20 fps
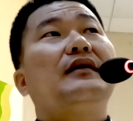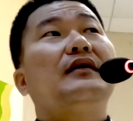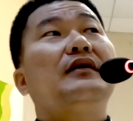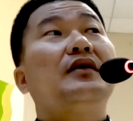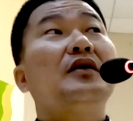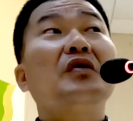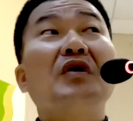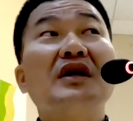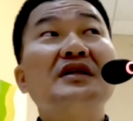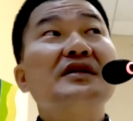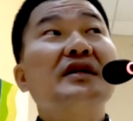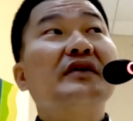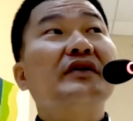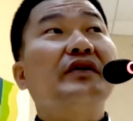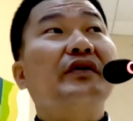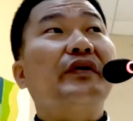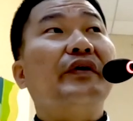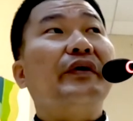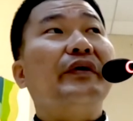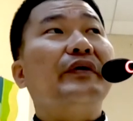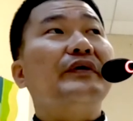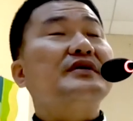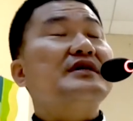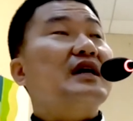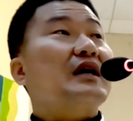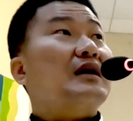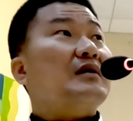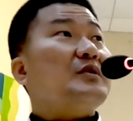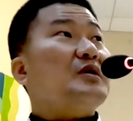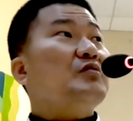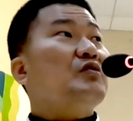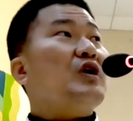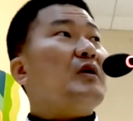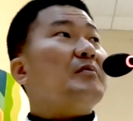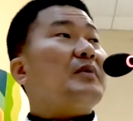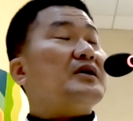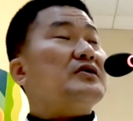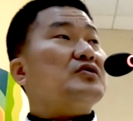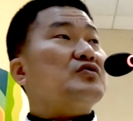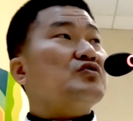그러고 앉았는 거예요. 사람이
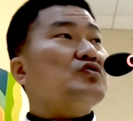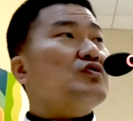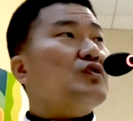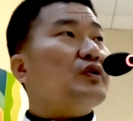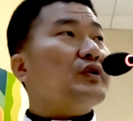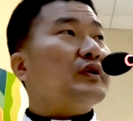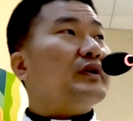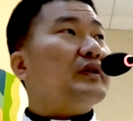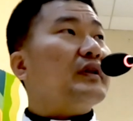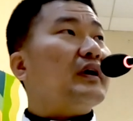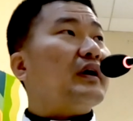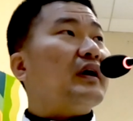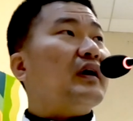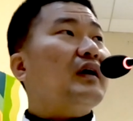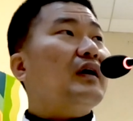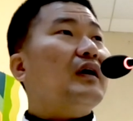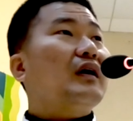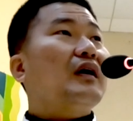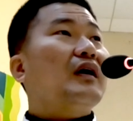물에 빠져 죽고 있는데